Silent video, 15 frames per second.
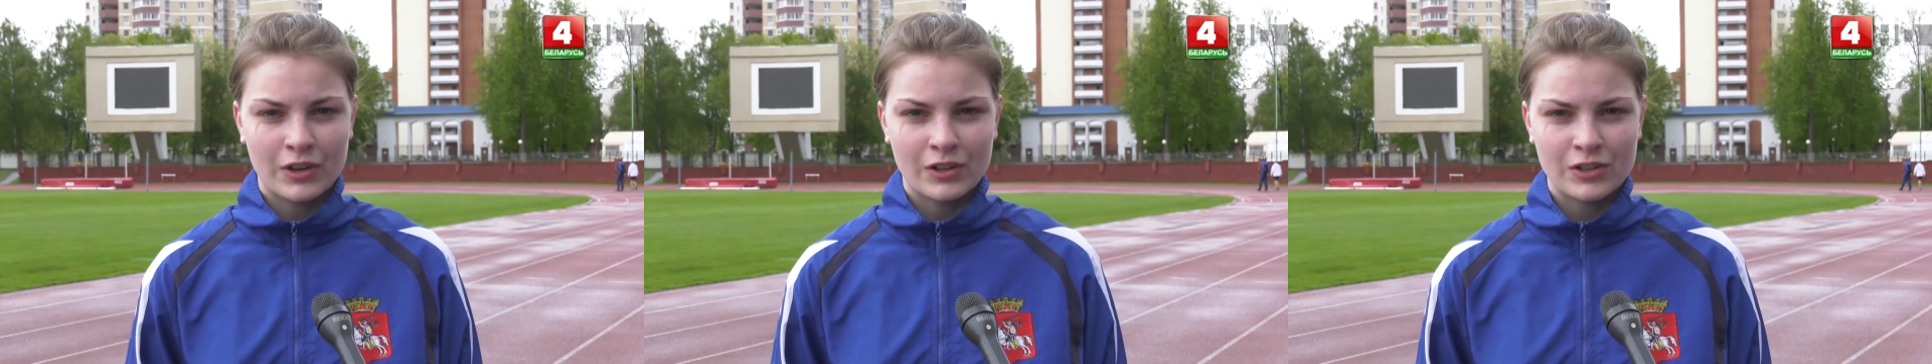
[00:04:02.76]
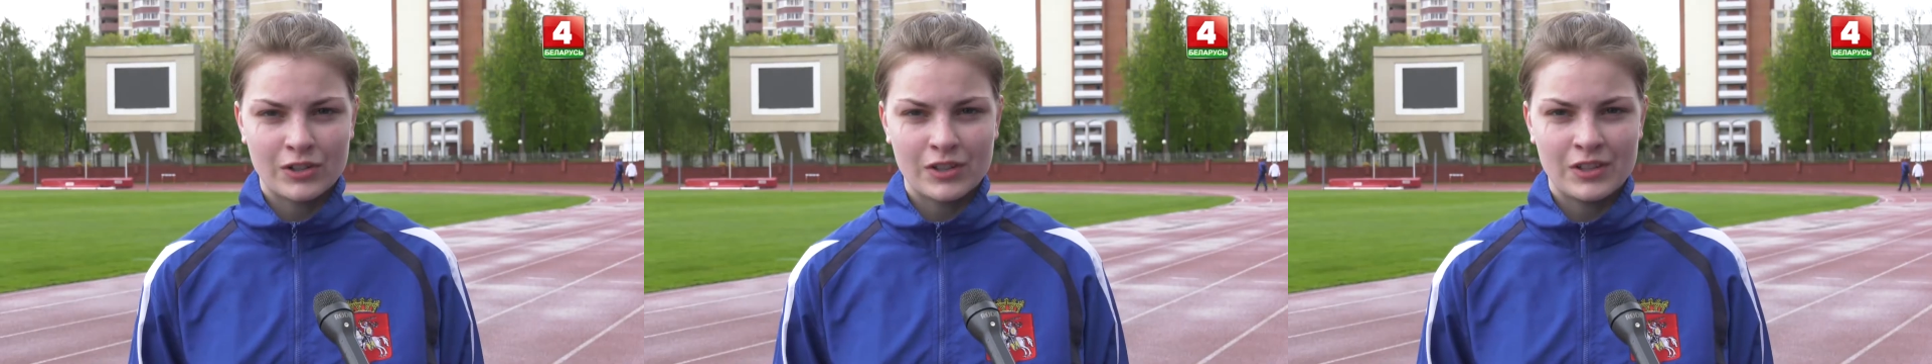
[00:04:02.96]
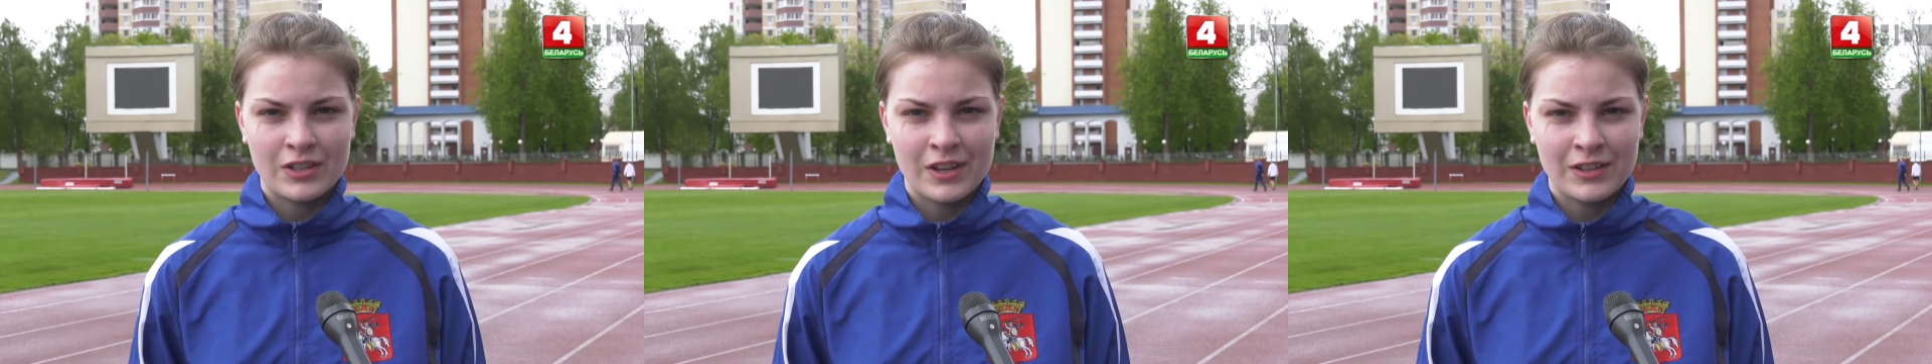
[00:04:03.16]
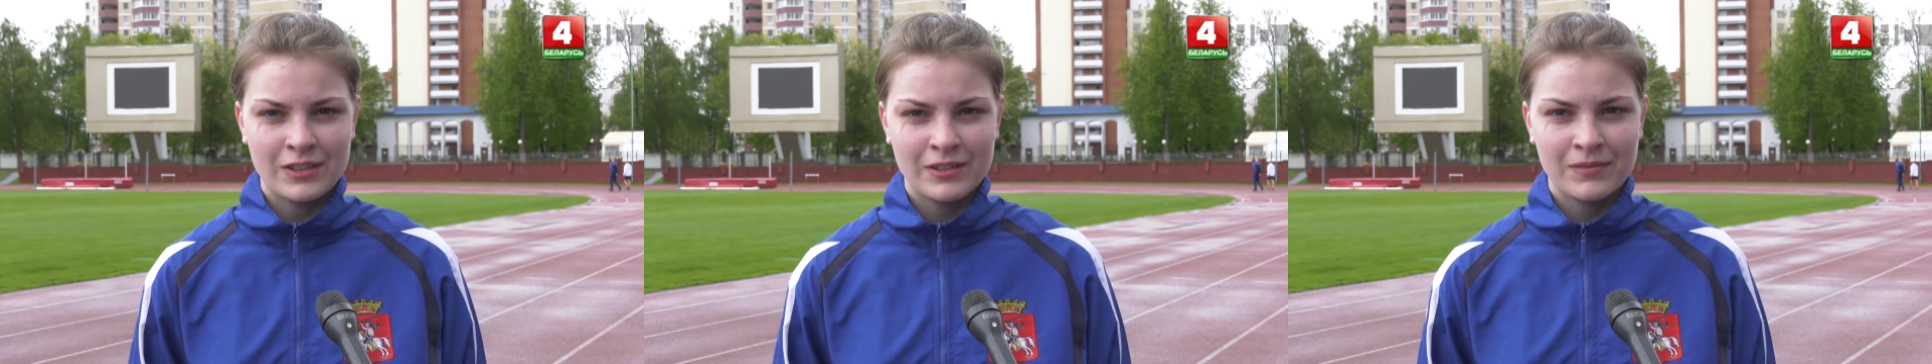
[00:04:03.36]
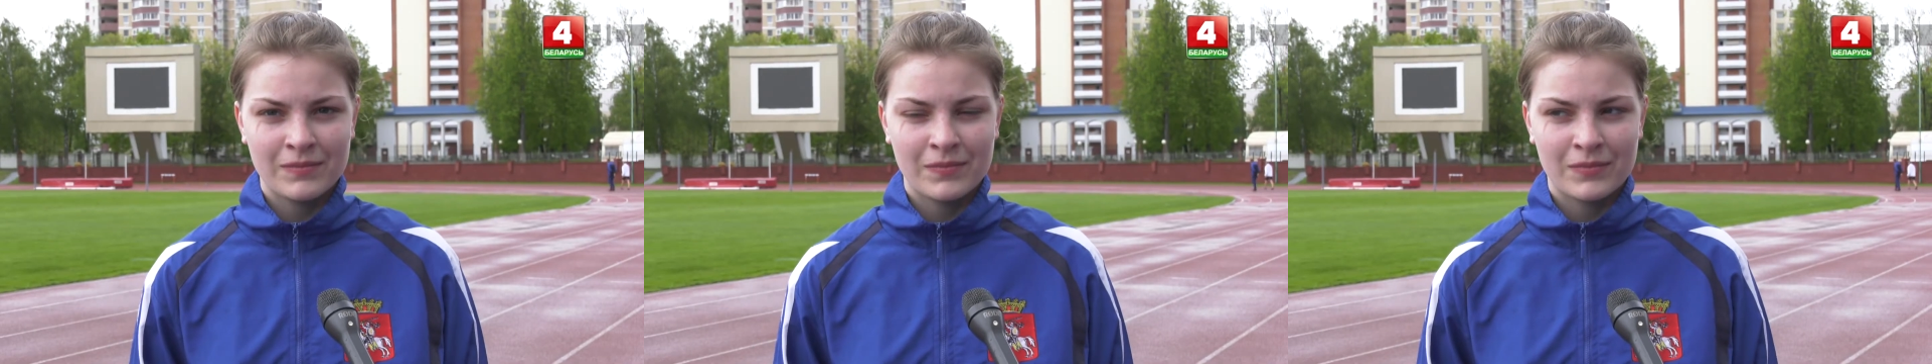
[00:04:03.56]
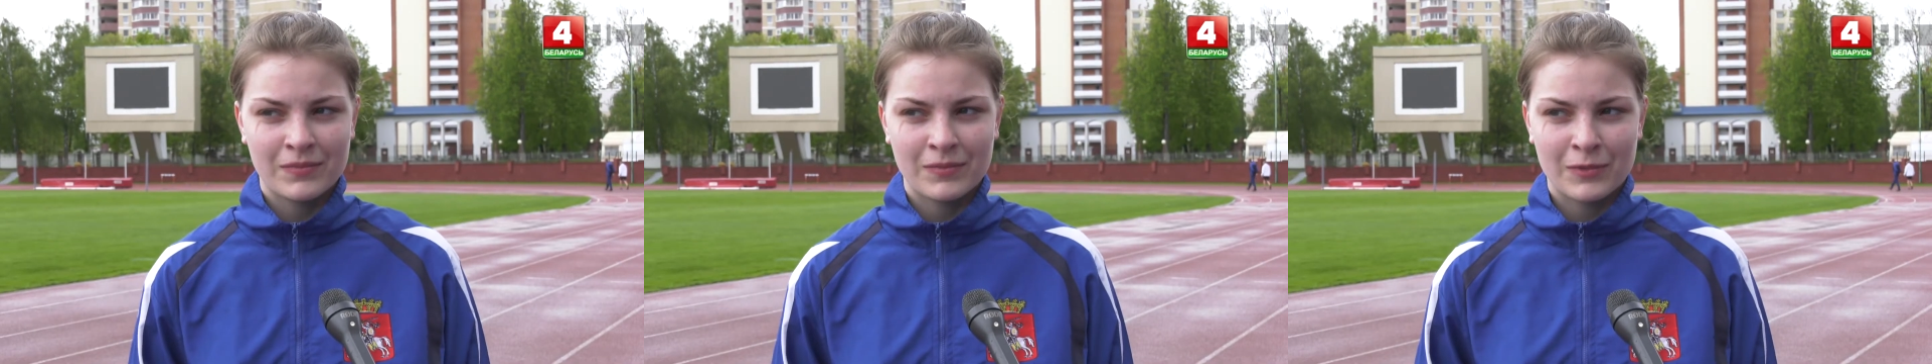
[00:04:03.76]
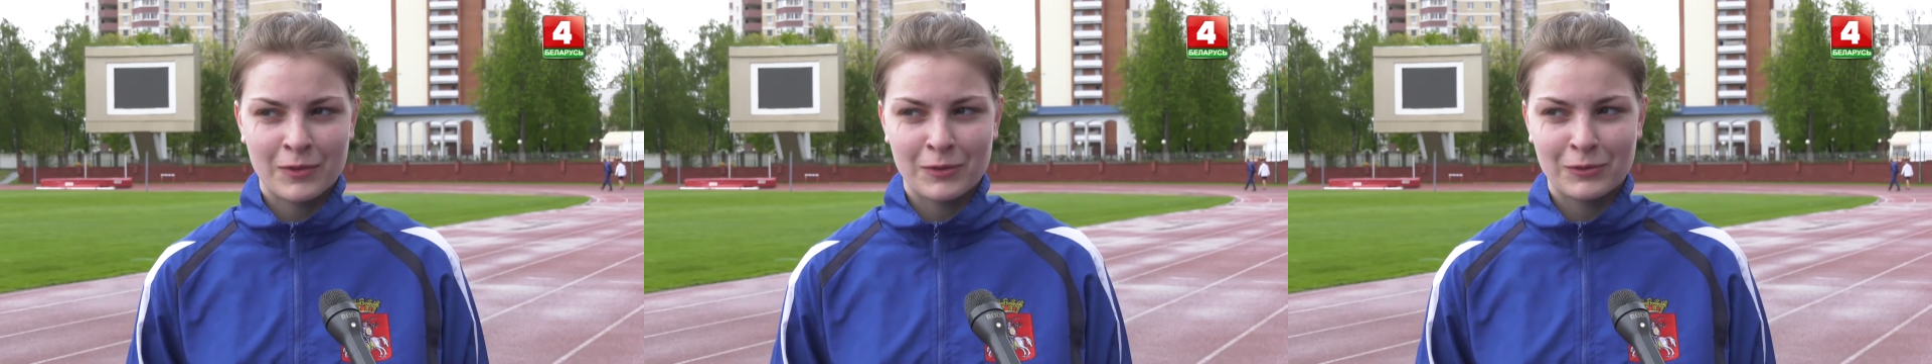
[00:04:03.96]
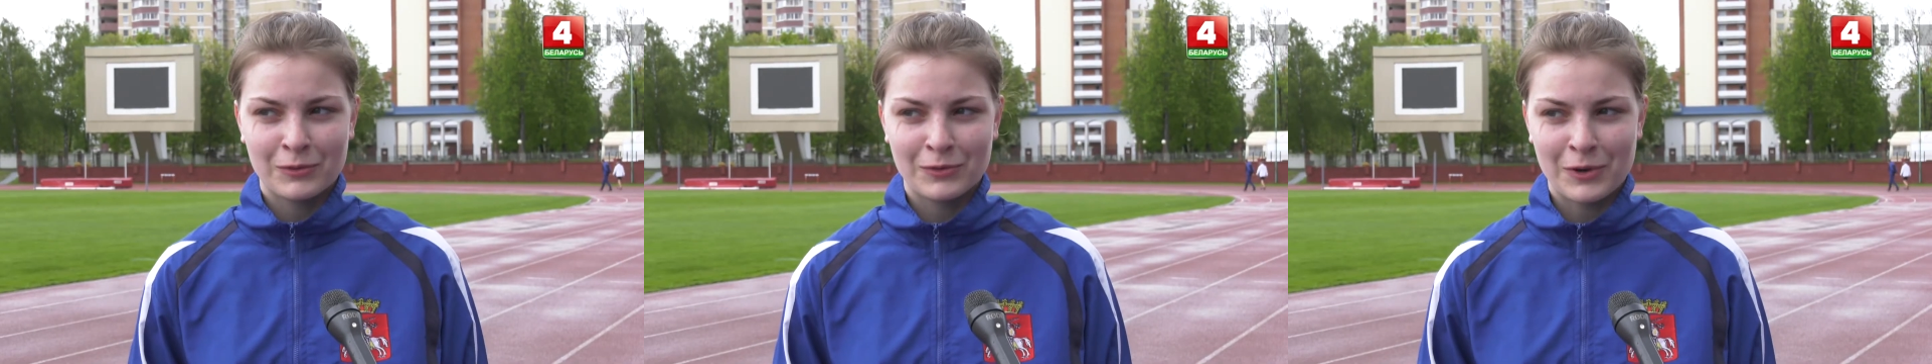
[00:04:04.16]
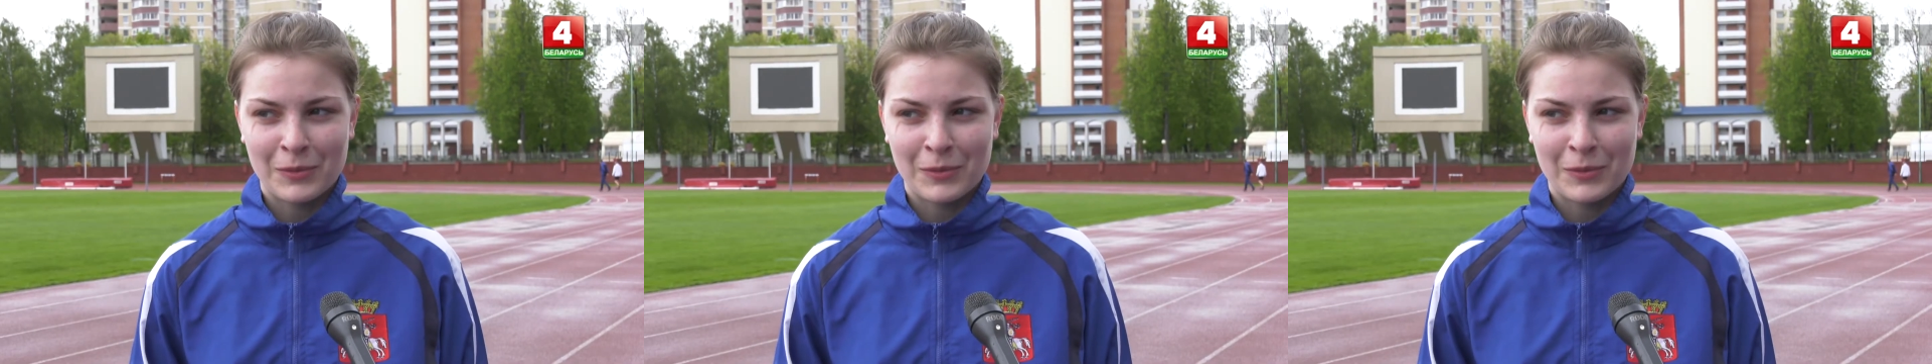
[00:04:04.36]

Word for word: каждый день. В